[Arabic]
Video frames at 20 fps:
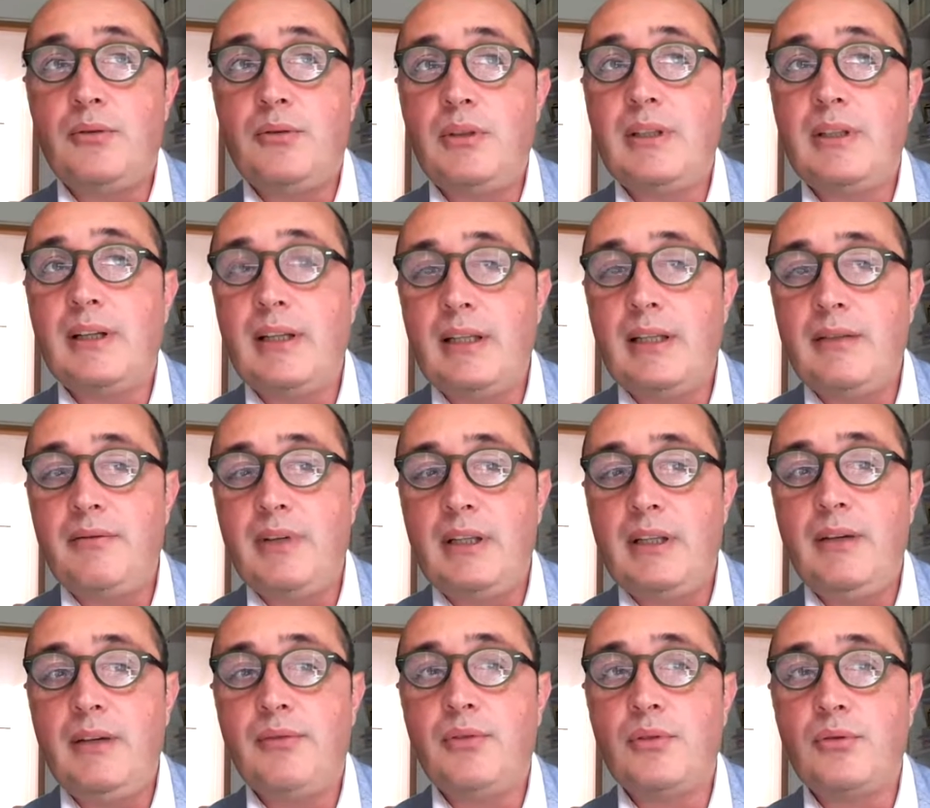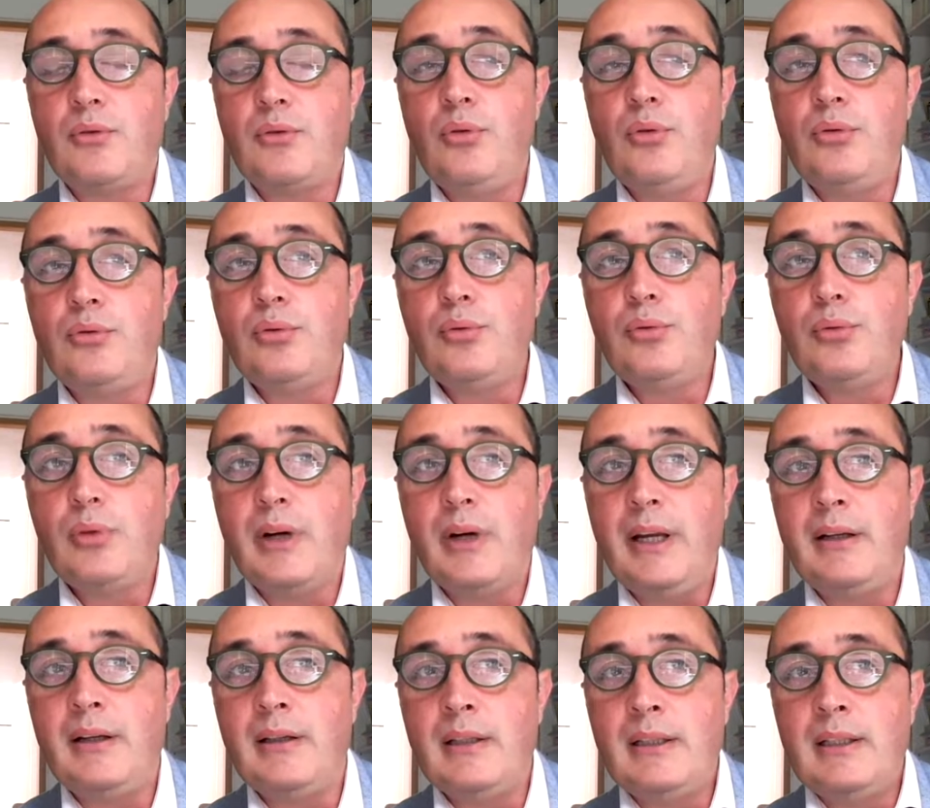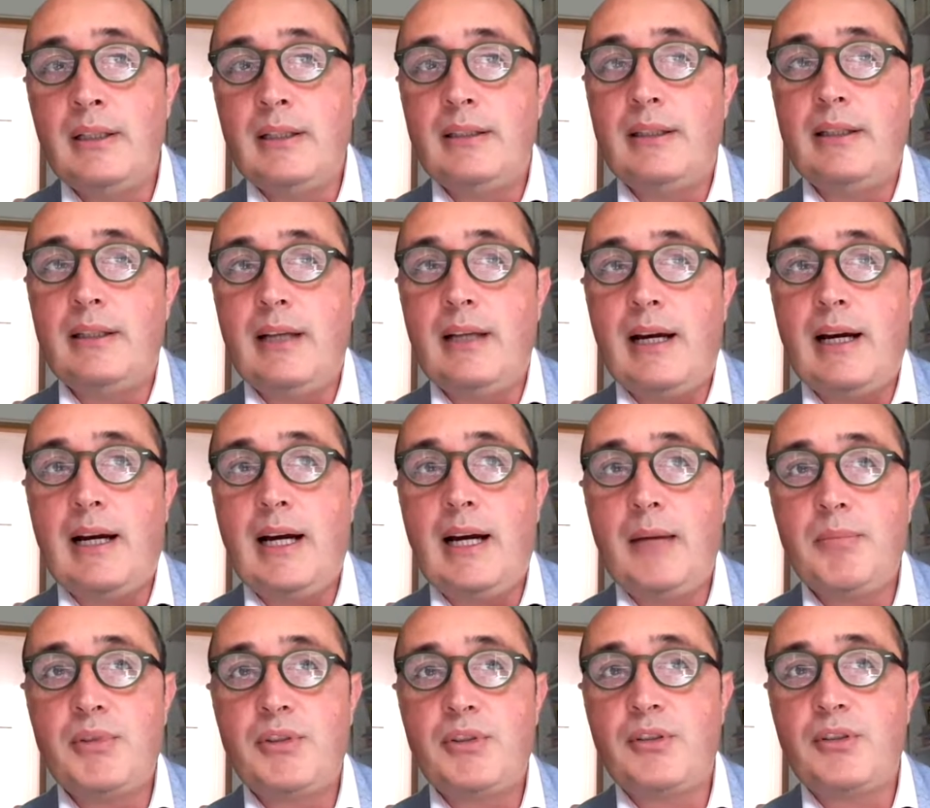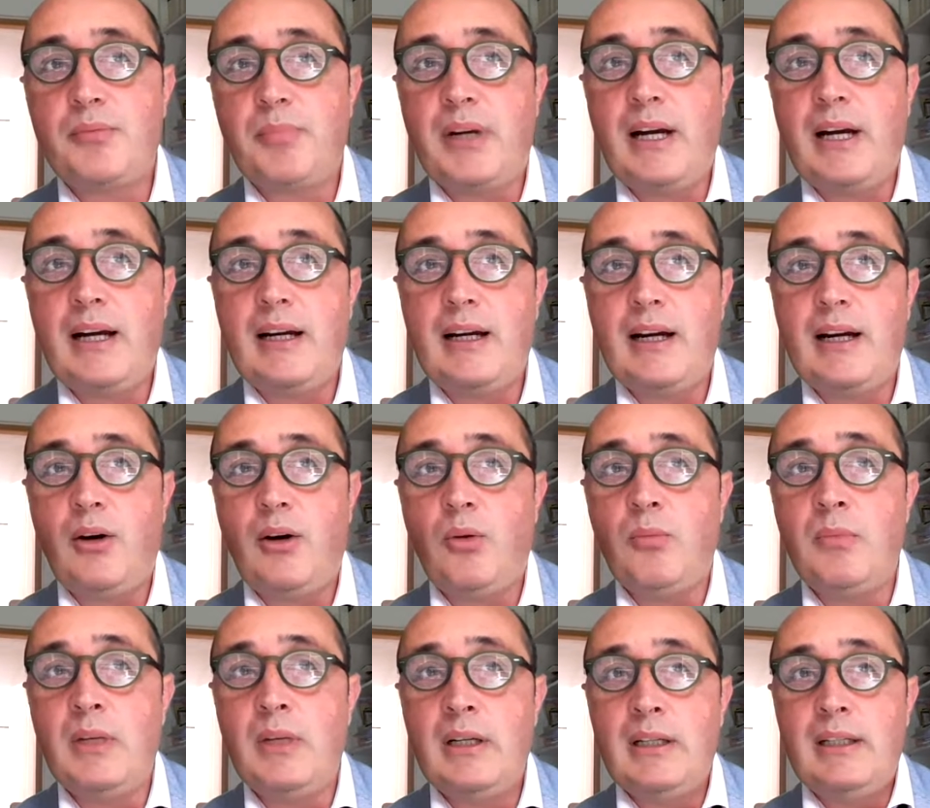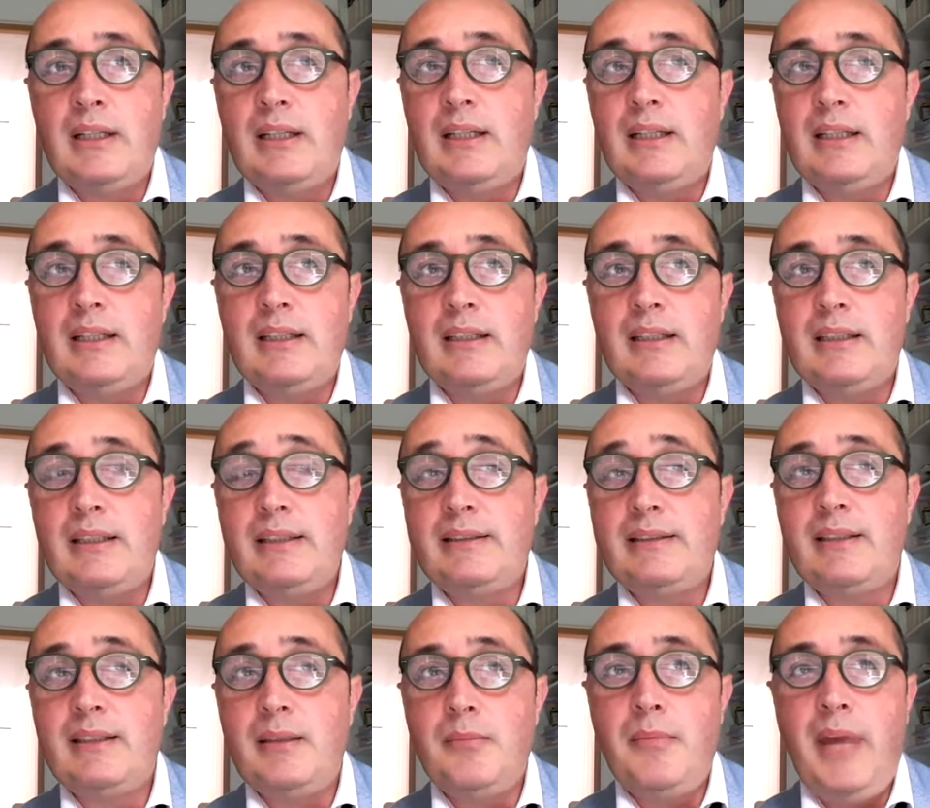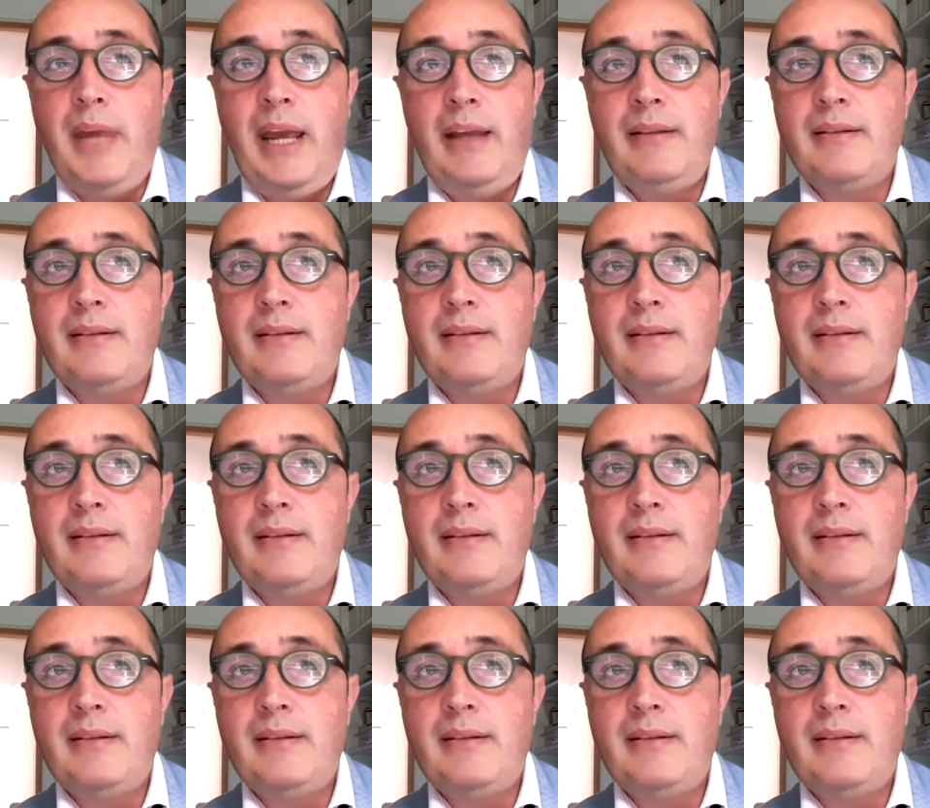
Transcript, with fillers: غريبه آه، من وجهه نظرهم في بعض الاحيان